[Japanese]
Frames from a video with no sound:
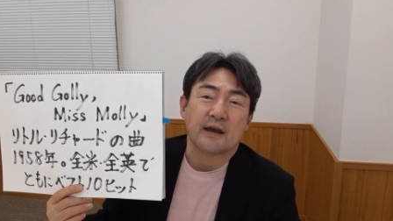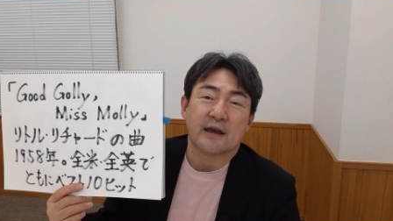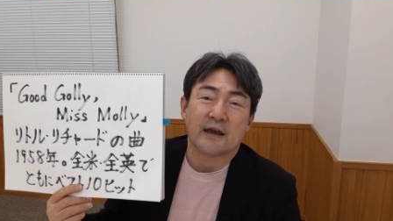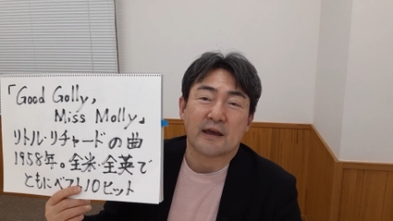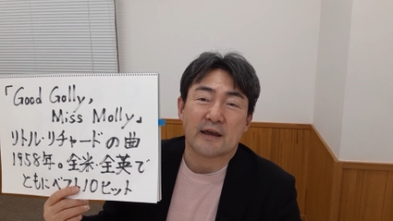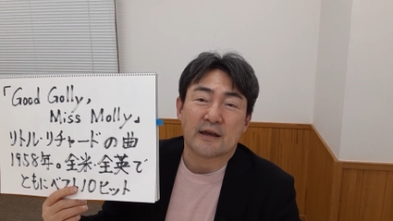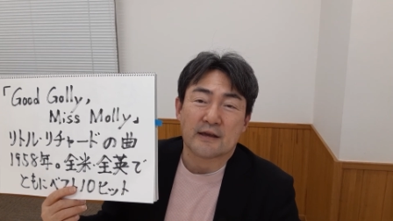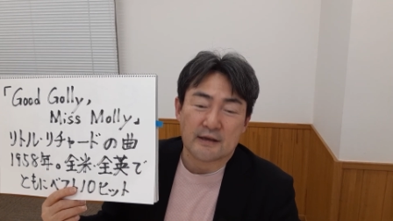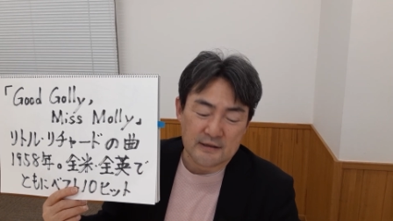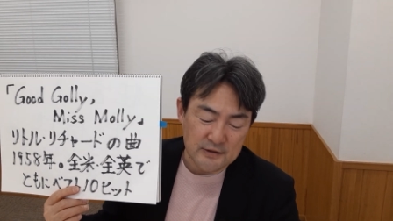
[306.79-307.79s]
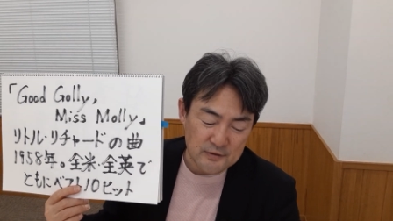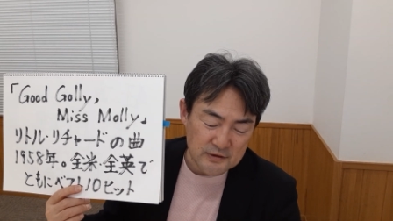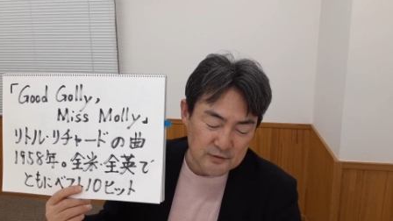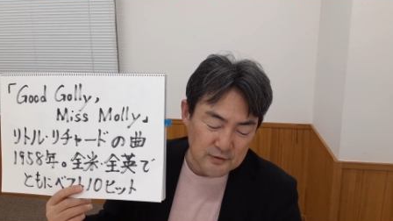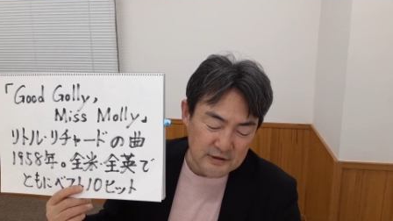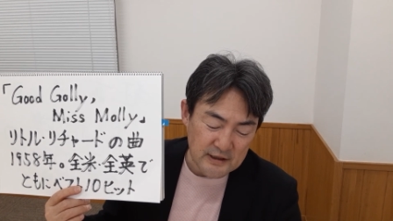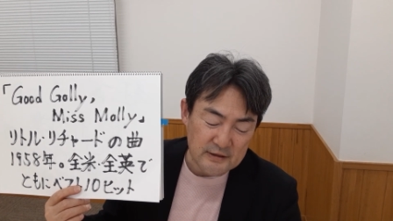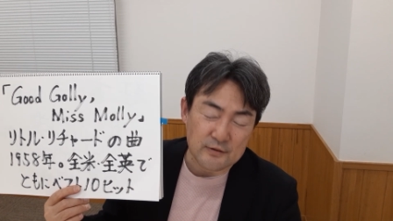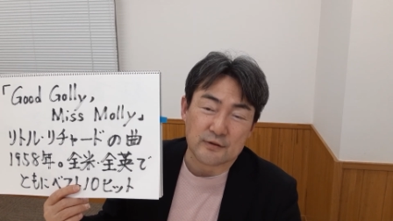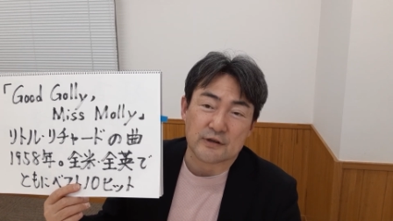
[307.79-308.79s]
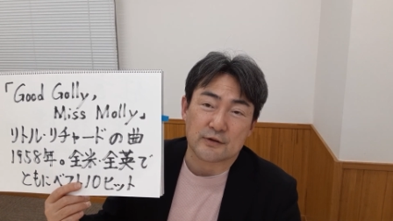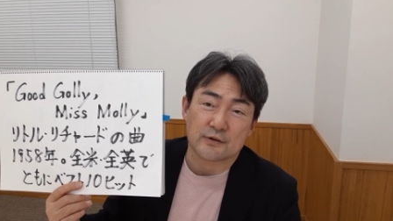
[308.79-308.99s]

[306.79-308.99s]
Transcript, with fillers: えー、非常にノリが特に